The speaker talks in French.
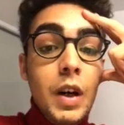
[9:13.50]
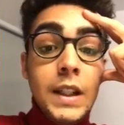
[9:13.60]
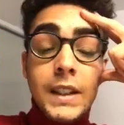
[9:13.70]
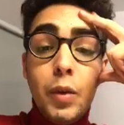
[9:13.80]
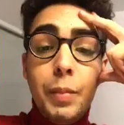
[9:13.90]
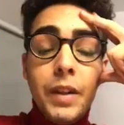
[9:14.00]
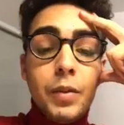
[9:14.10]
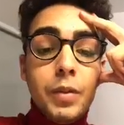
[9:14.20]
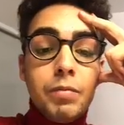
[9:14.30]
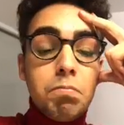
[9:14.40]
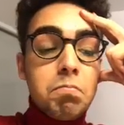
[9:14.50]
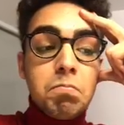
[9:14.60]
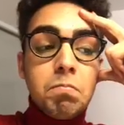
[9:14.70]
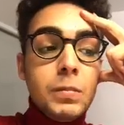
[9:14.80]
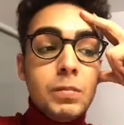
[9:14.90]
La salopette
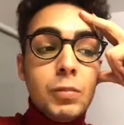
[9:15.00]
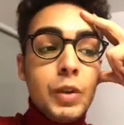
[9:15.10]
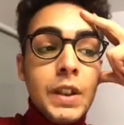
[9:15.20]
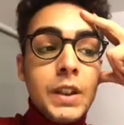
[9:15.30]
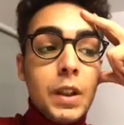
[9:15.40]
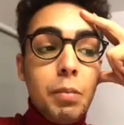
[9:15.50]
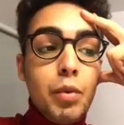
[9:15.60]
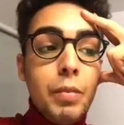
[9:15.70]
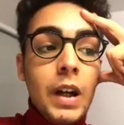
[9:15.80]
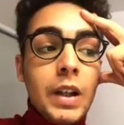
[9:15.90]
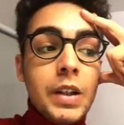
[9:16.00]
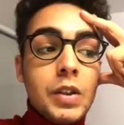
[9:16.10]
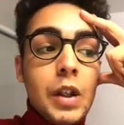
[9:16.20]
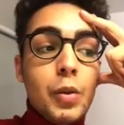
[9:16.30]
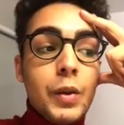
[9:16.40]
ne, désire plus parler,
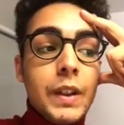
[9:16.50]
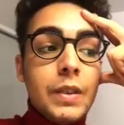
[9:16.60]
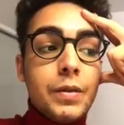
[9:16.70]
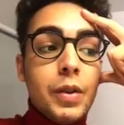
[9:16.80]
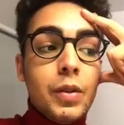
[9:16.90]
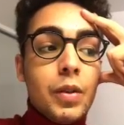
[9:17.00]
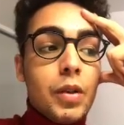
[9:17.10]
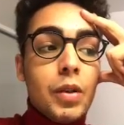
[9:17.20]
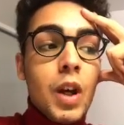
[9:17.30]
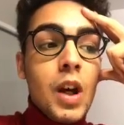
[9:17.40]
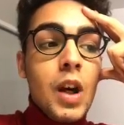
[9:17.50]
je l'ai eu au téléphone, euh,